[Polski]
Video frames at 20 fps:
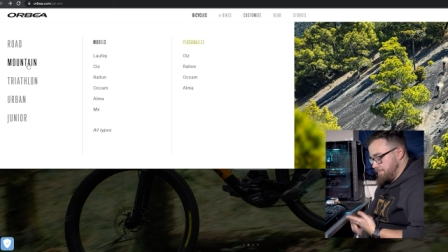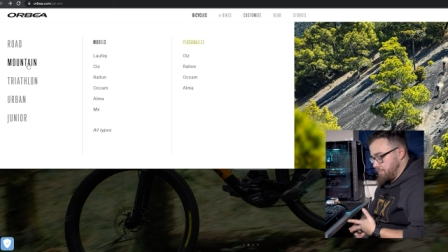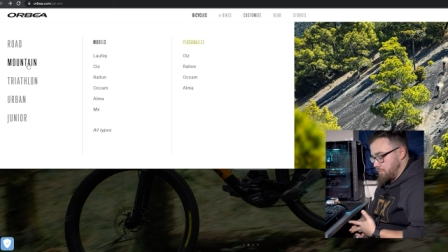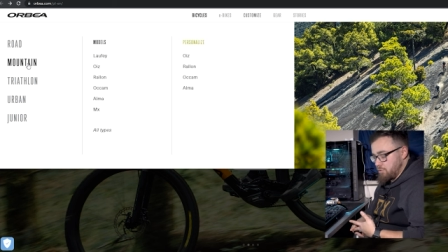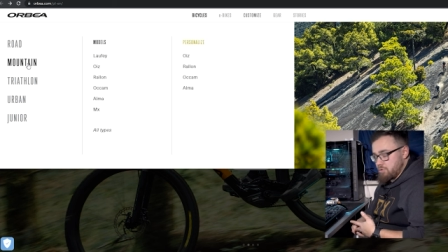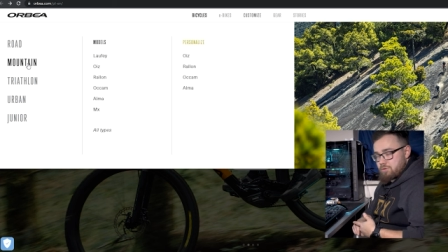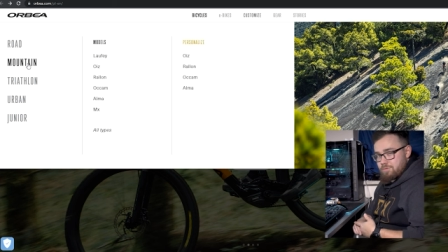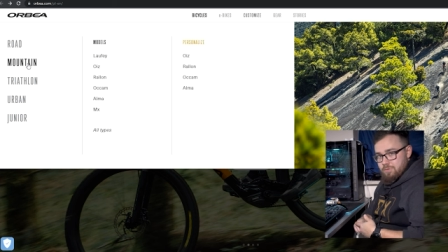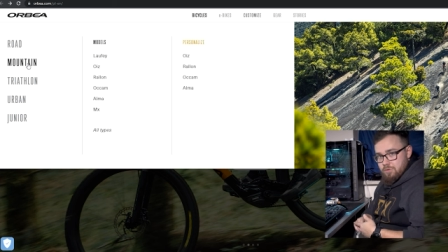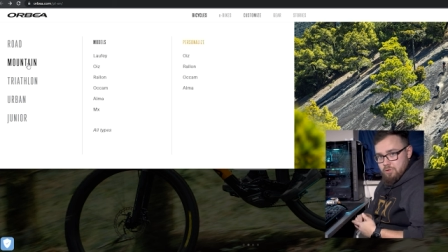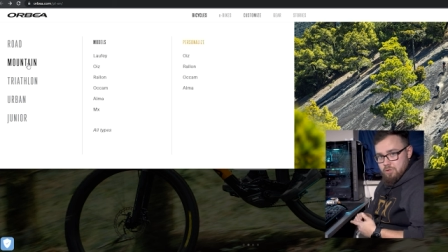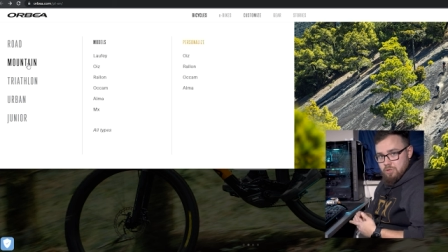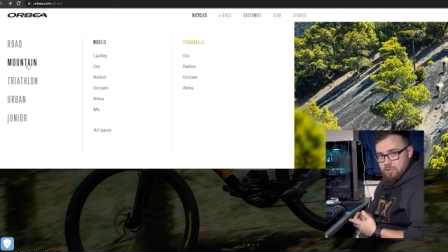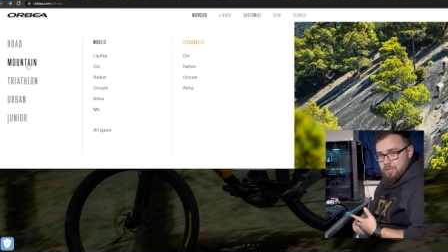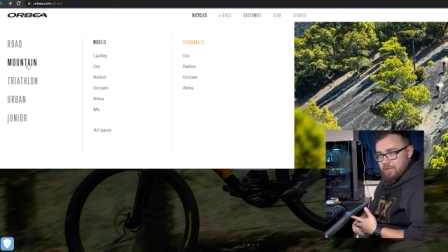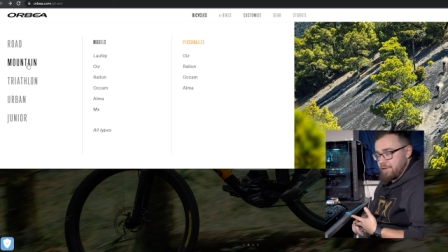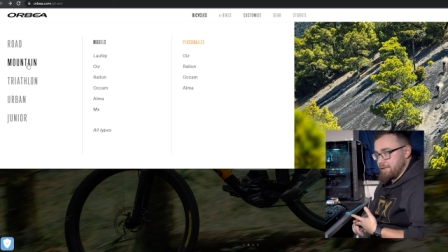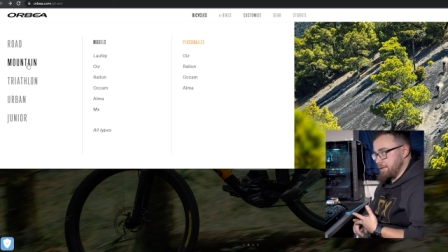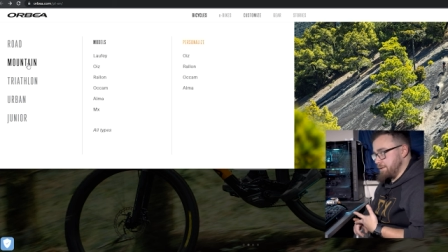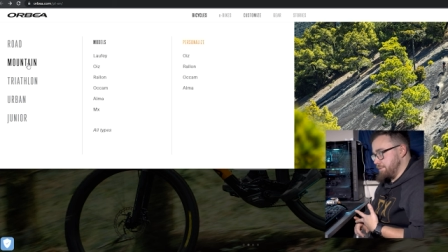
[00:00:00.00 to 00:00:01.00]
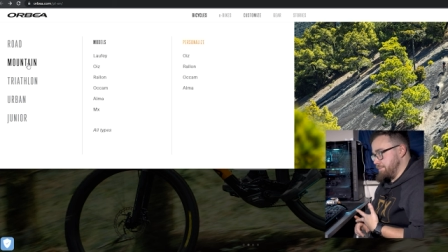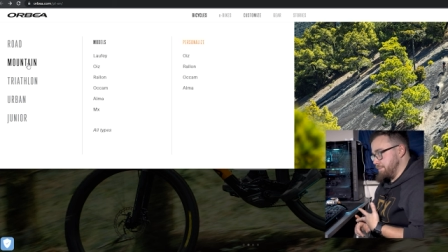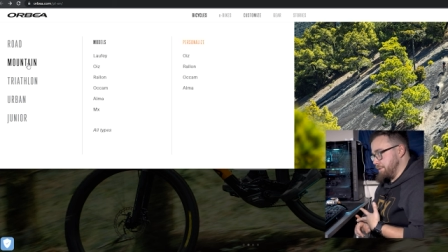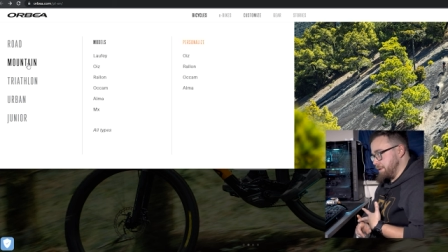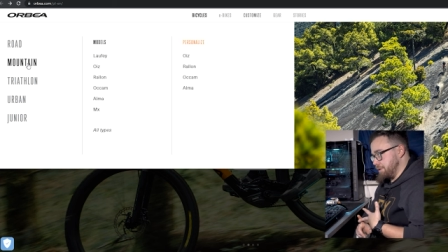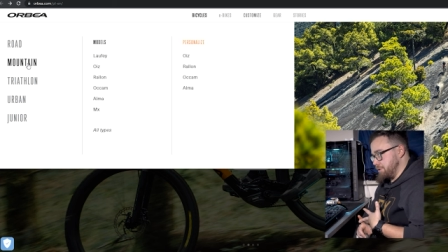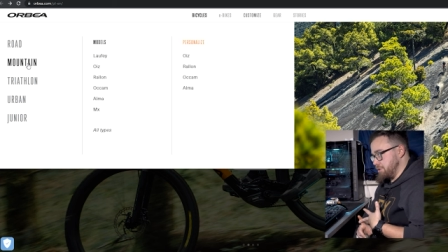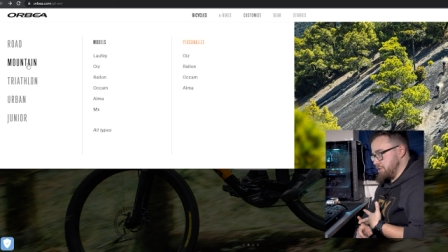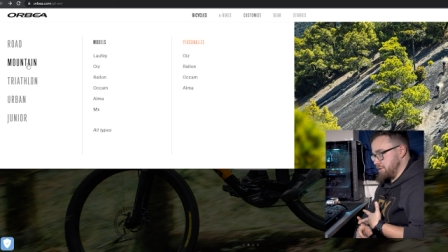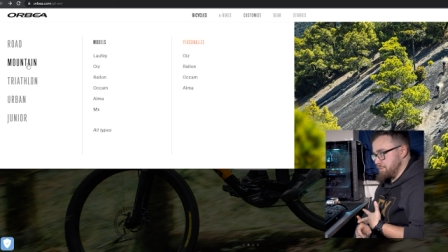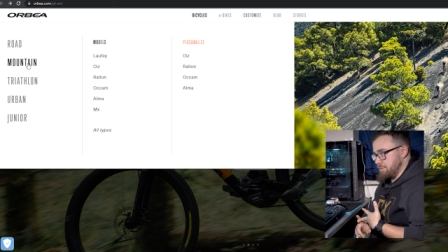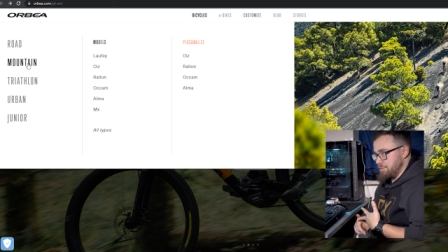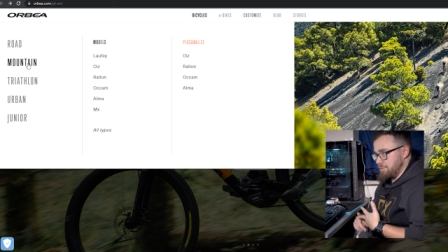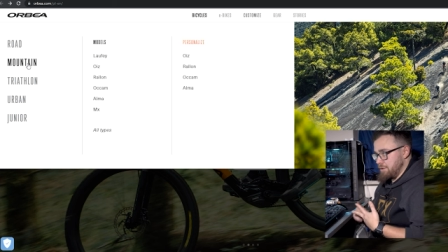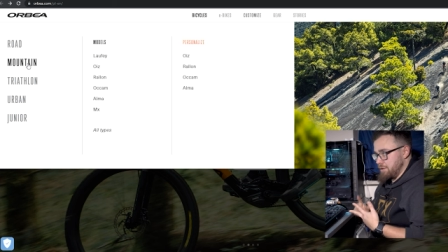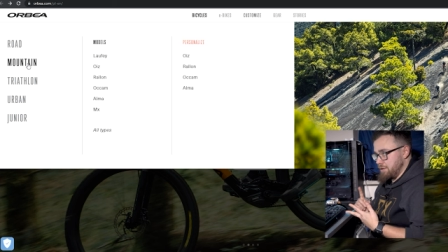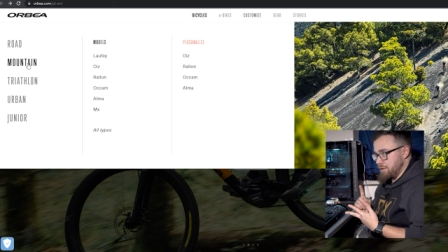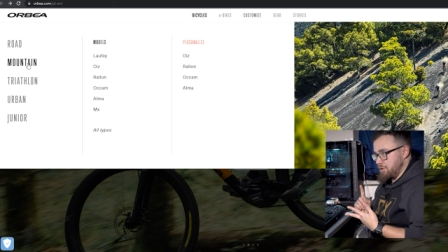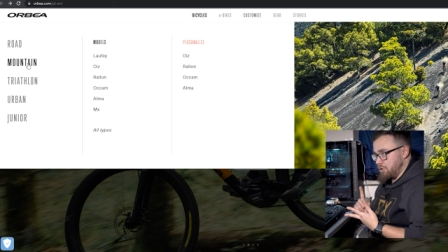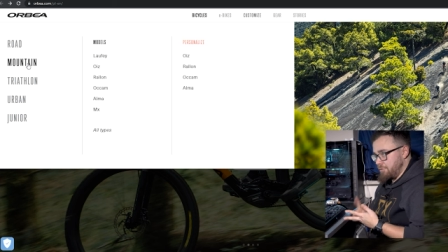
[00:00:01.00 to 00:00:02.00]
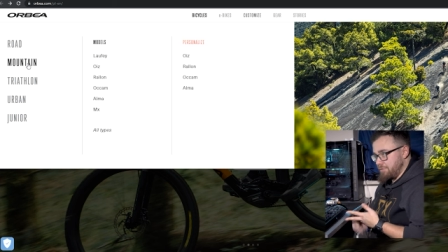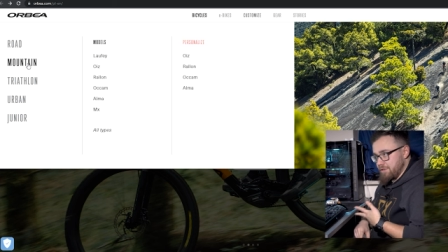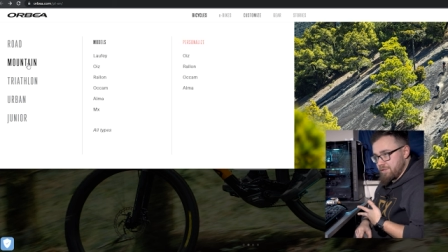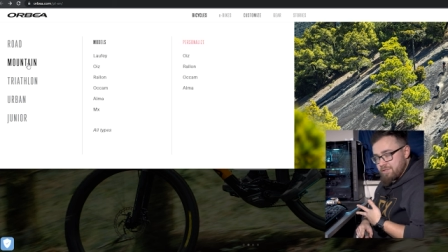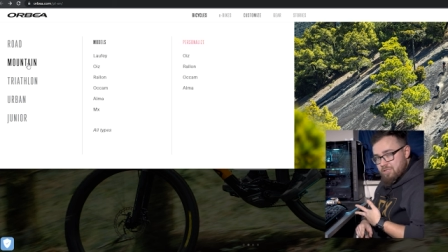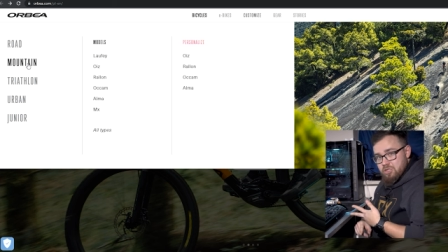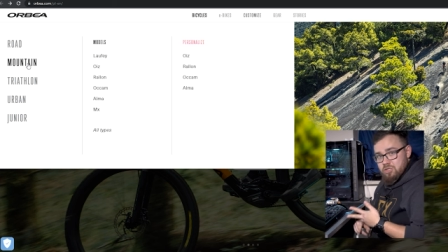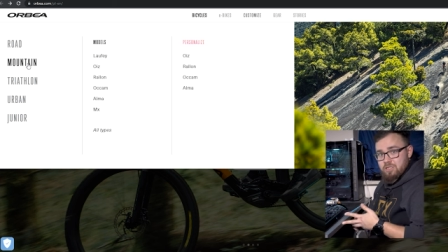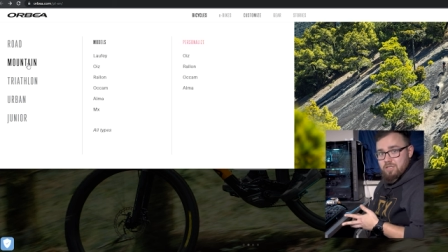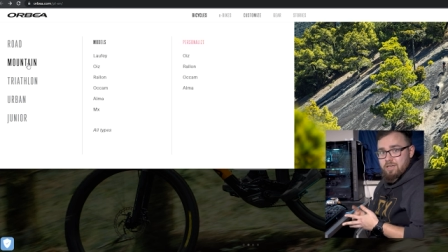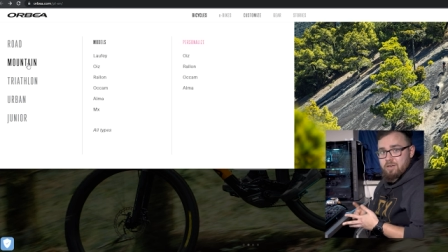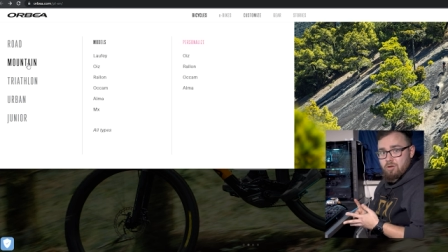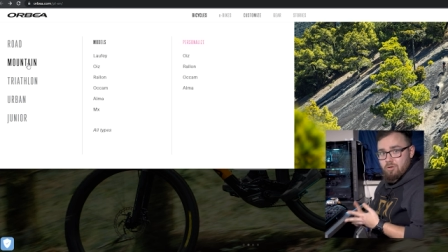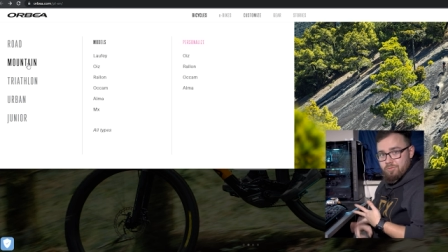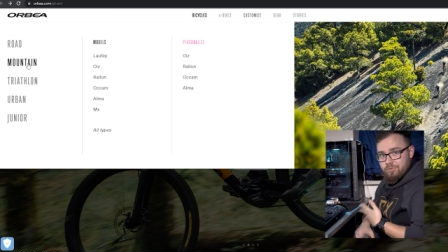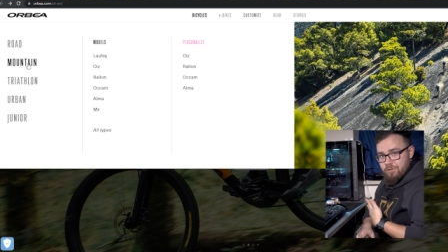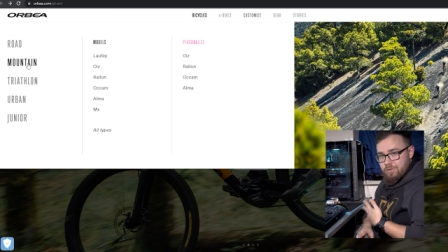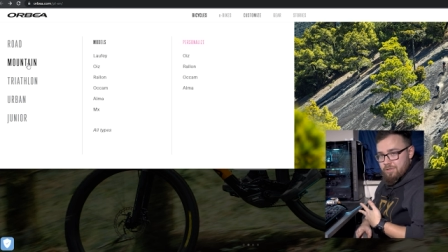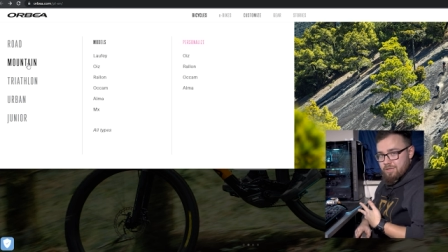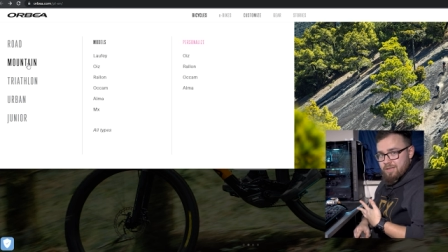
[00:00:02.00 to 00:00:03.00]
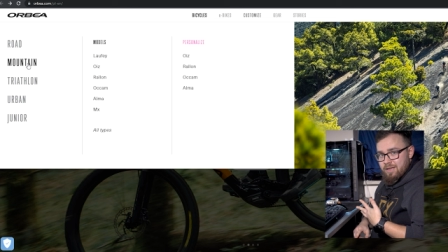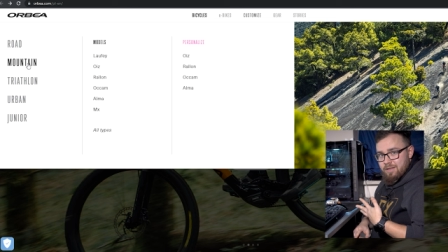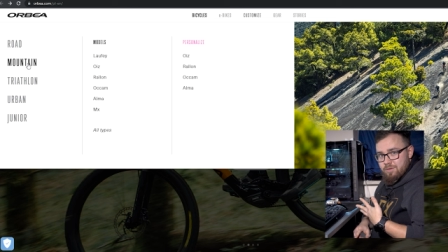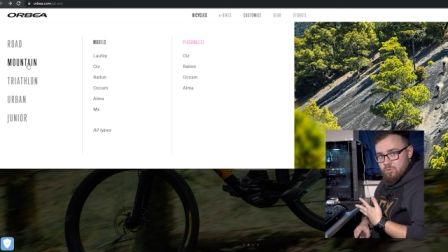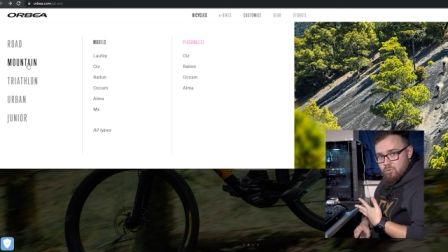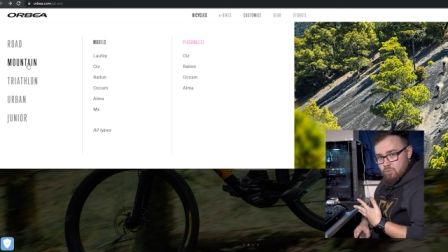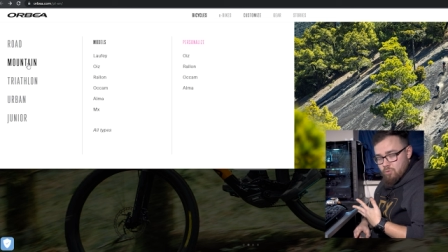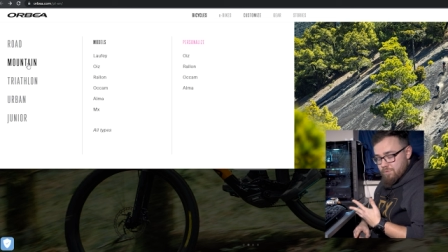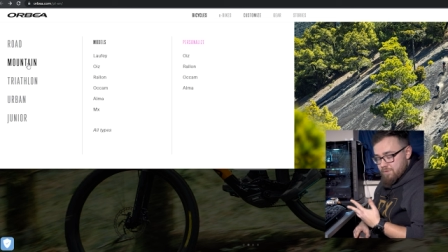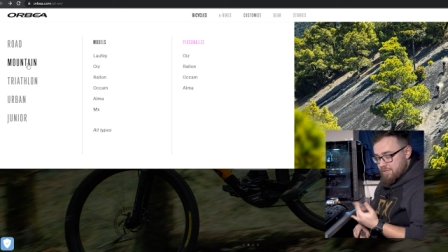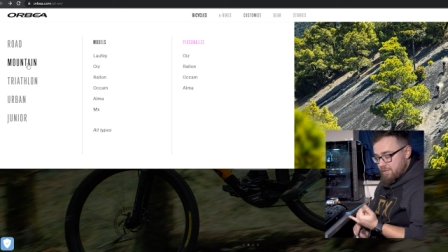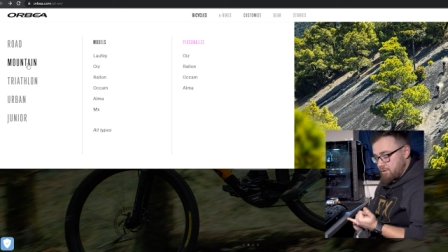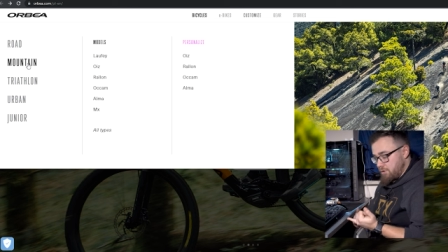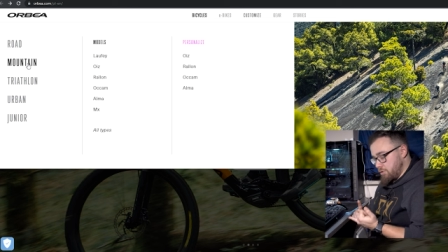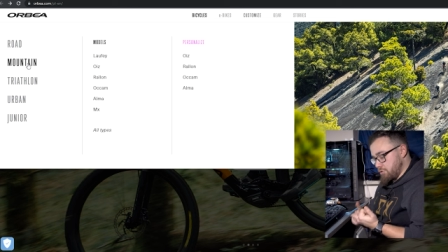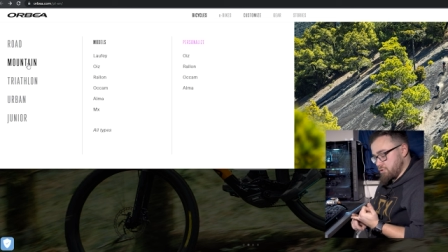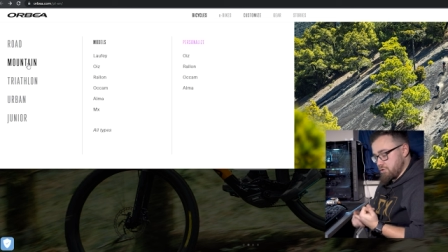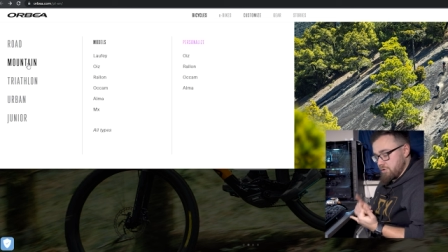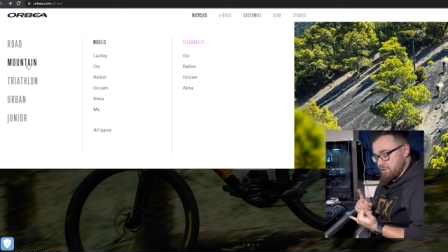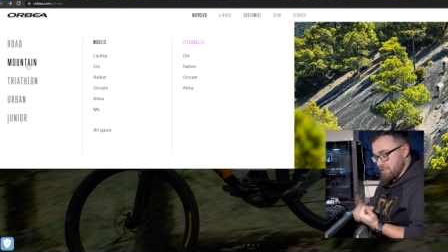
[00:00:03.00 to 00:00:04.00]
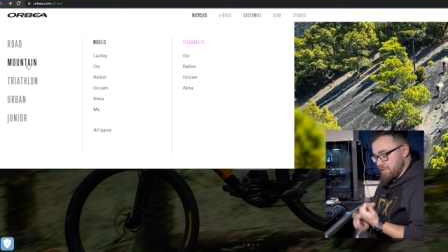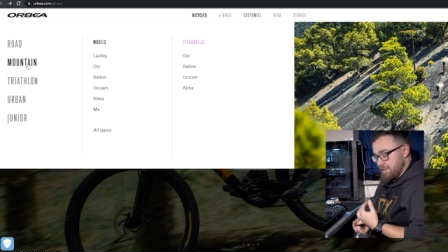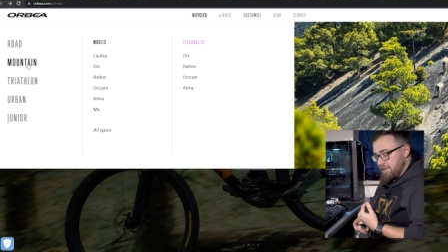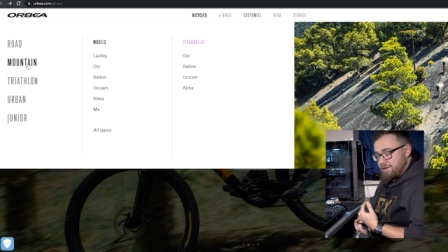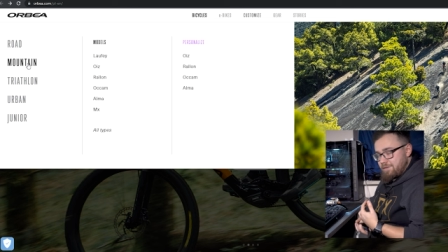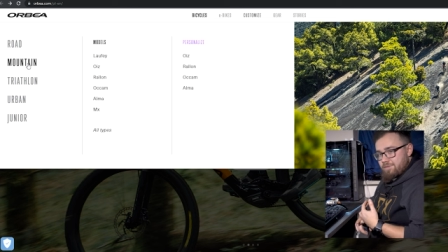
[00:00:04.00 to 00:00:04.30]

Oczywiście będziemy mieli rower też trailowy i na endurówce kończąc.